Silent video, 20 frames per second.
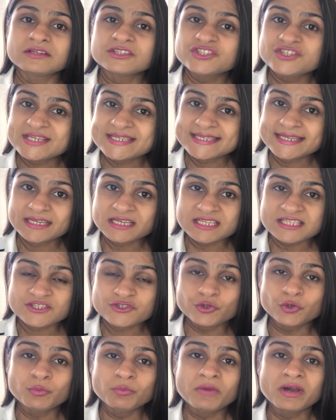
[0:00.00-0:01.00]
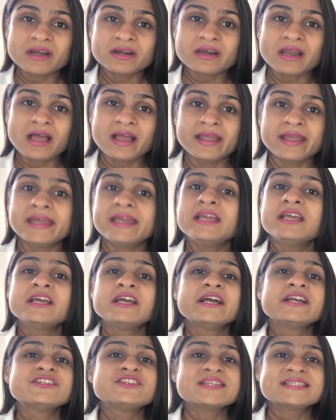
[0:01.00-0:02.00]
चीज़ें कंज्यूम करना है
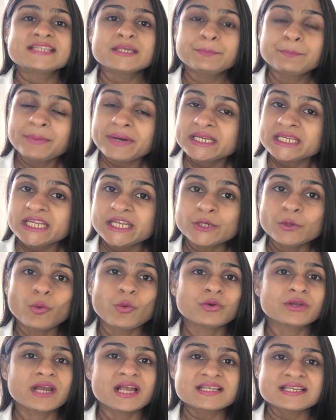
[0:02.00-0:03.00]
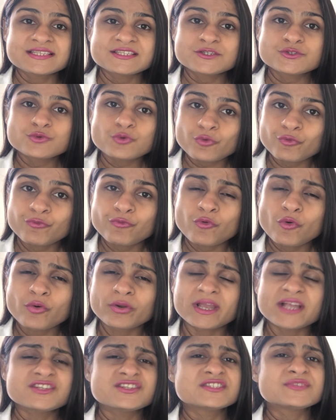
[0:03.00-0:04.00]
जैसे पनीर हो गया जैसे टोफू
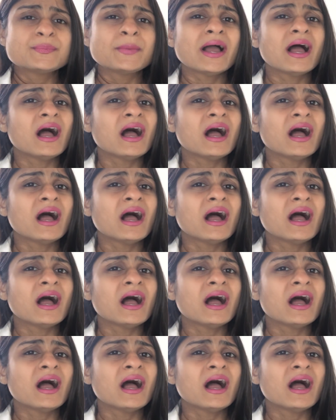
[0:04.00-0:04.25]
हो गया जिसमें